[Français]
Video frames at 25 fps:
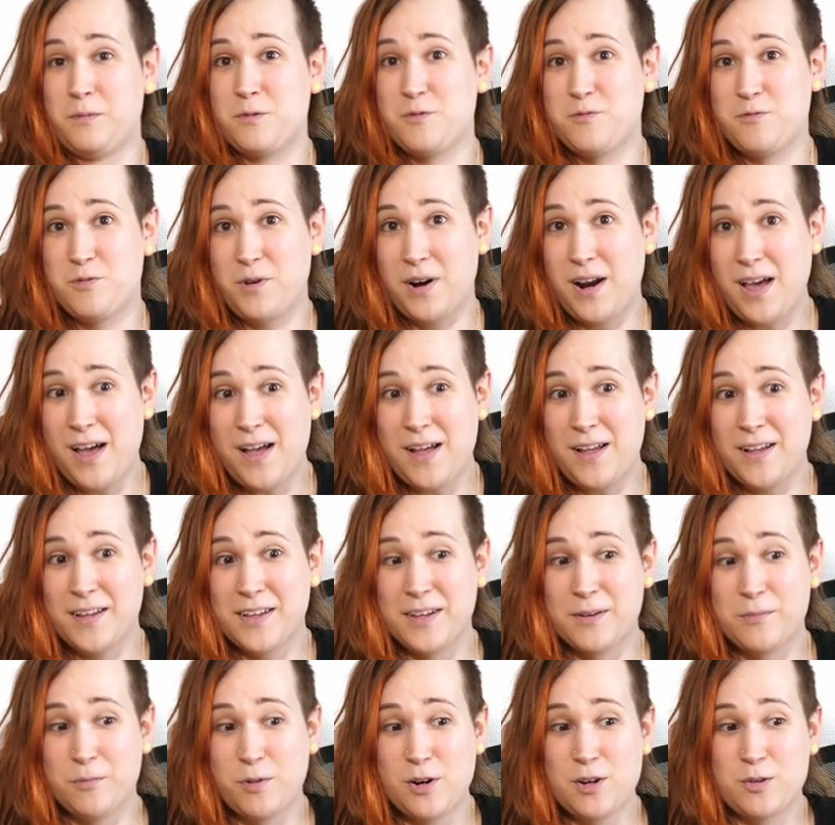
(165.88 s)
voilà,
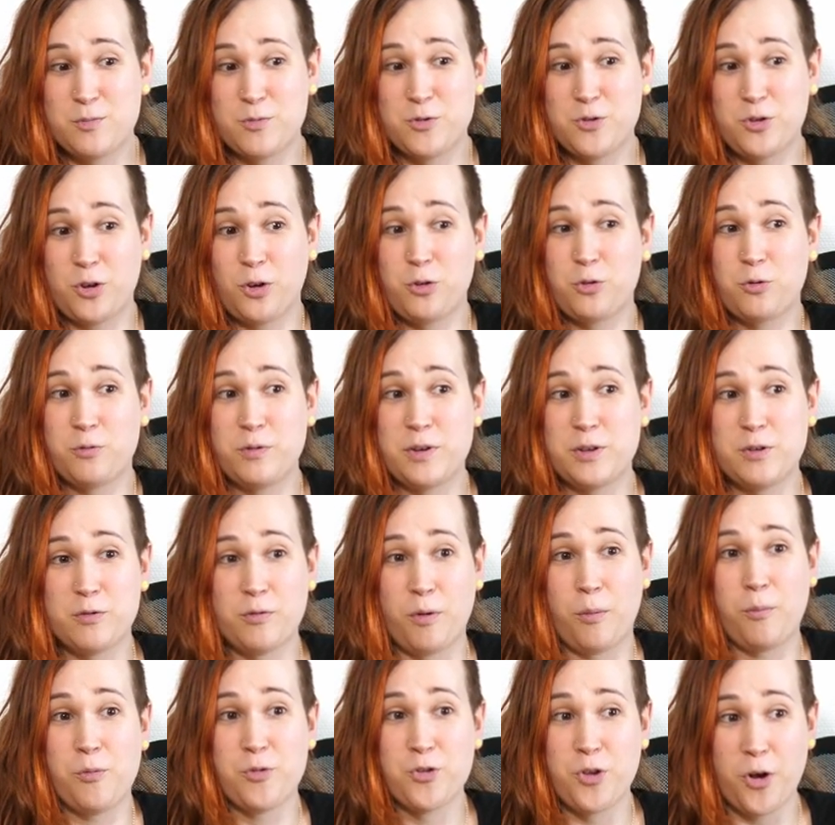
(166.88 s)
et moi je me suis retrouvé
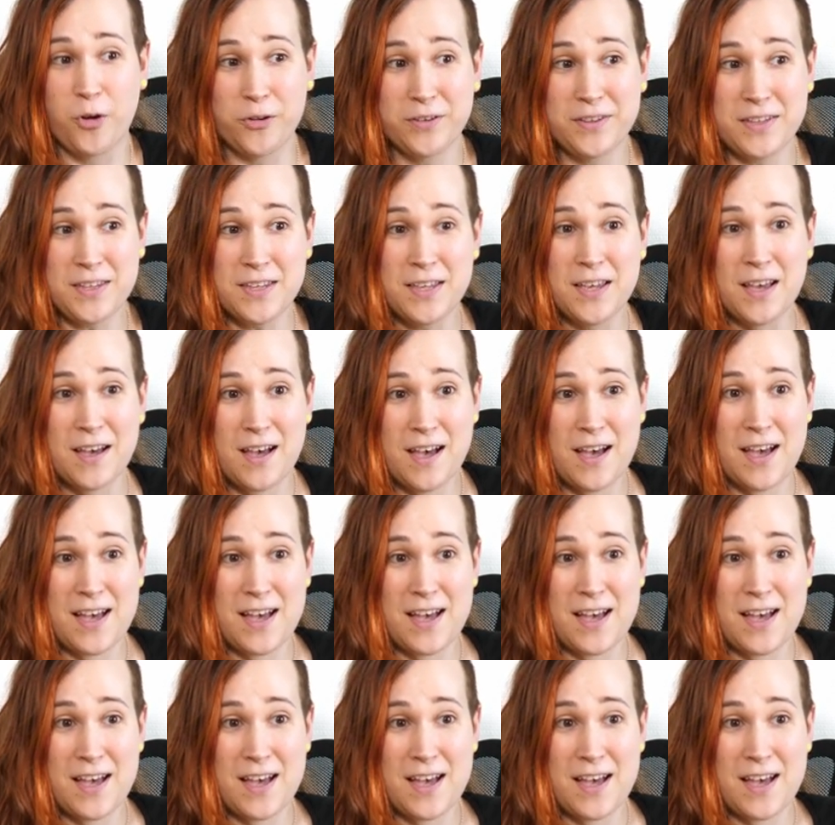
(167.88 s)
devant mon ordi,